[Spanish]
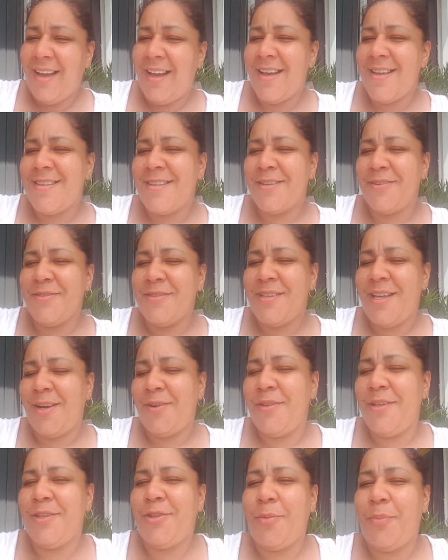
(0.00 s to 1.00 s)
Así que un
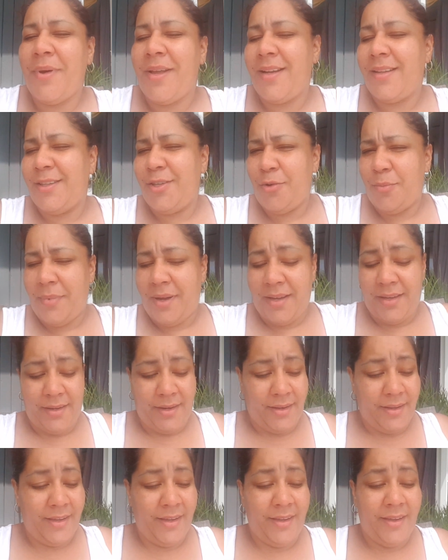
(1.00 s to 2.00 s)
saludito para ti
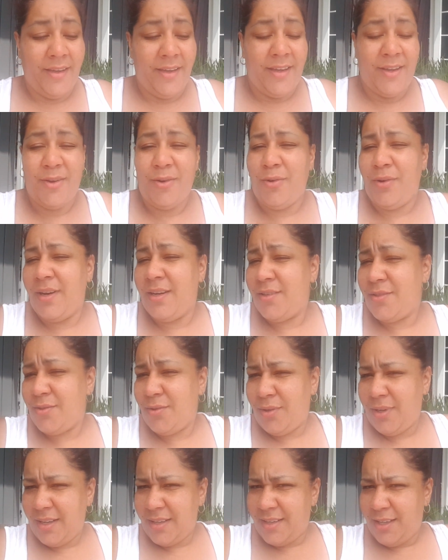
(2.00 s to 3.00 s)
Omaira, es que con el
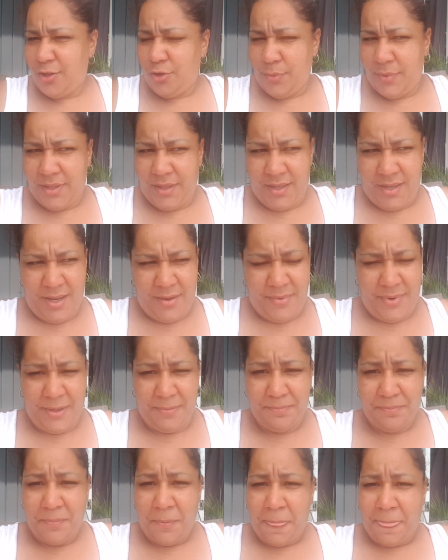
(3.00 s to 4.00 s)
sol aquí no me deja ver.
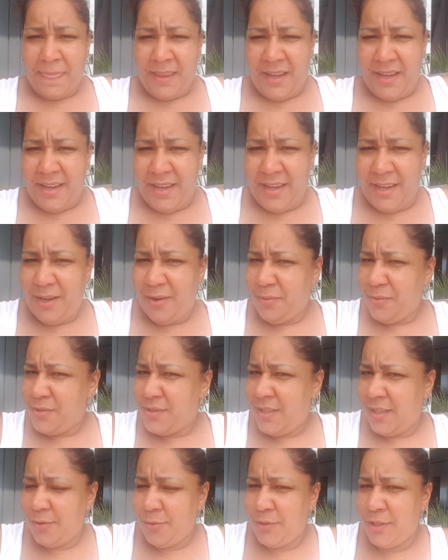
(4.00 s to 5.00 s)
Eh, un
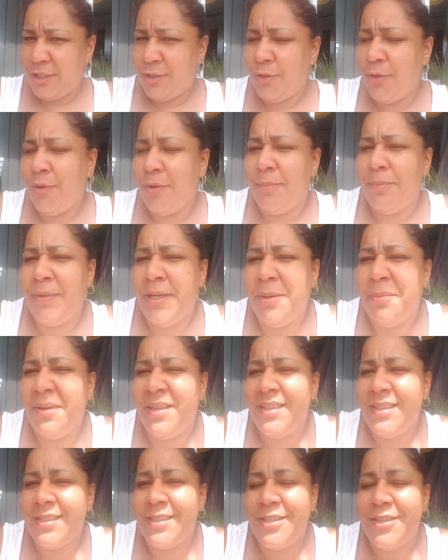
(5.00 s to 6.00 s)
saludito, mil
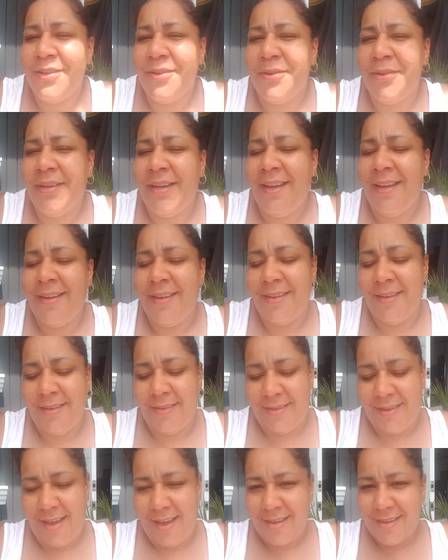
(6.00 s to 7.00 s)
bendiciones y
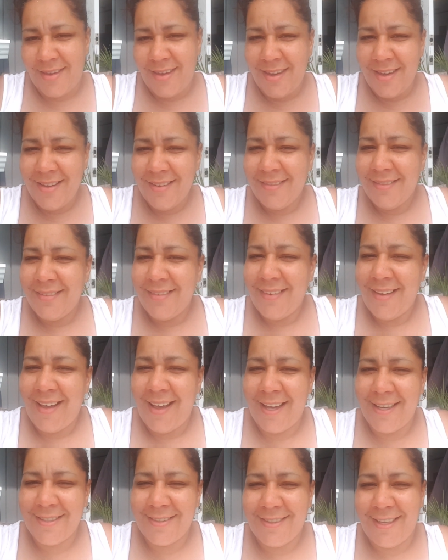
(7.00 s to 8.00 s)
desde aquí
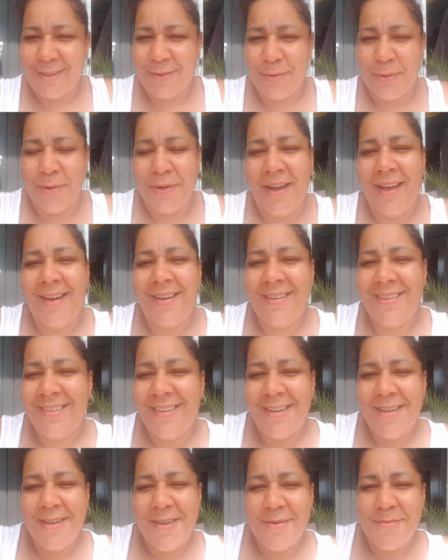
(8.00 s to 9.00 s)
hasta tu hogar,
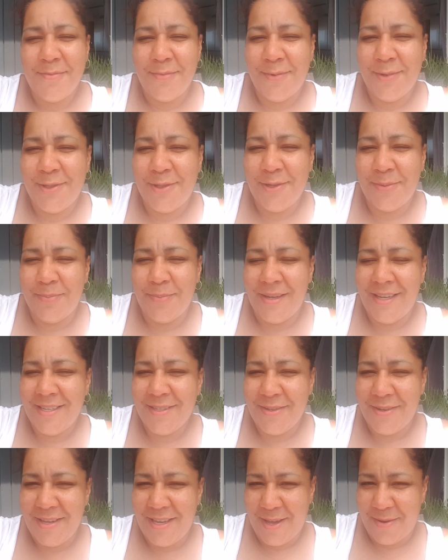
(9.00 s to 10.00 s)
muchos
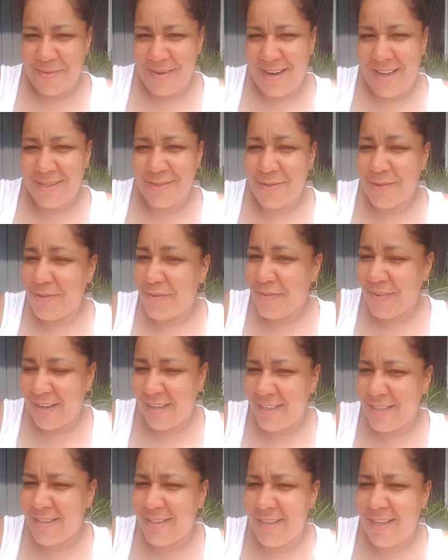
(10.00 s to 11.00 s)
besos y abrazos y
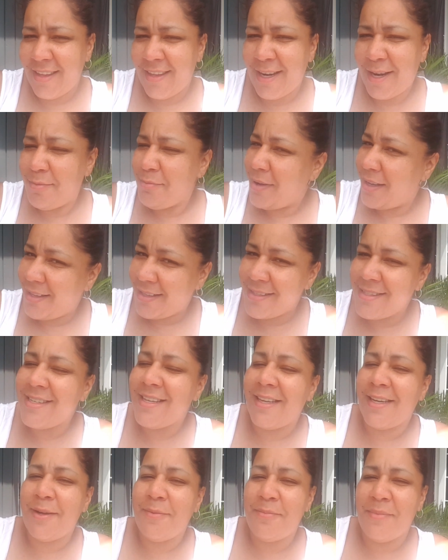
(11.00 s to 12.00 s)
feliz Día de las Madres
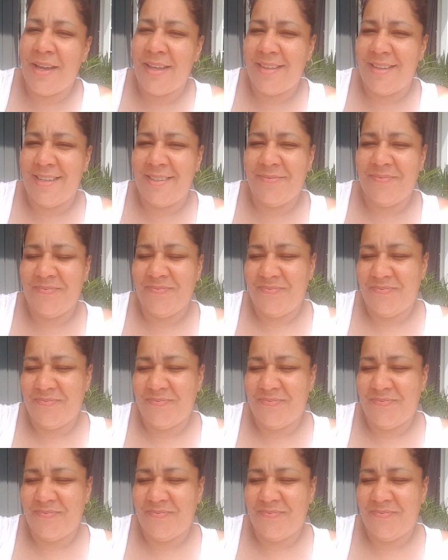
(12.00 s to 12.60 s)
si eres madre.